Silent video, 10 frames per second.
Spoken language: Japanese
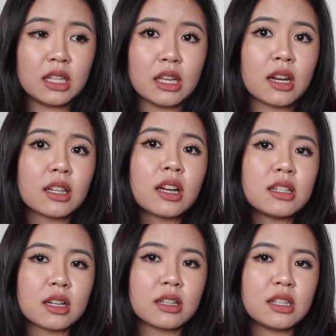やらな
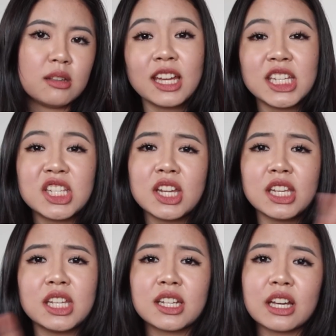いじゃん1
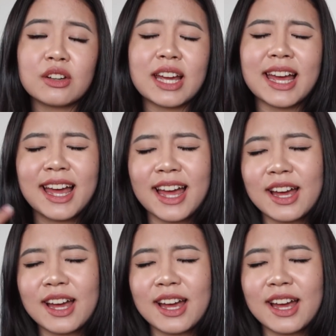年に1回ぐらいあ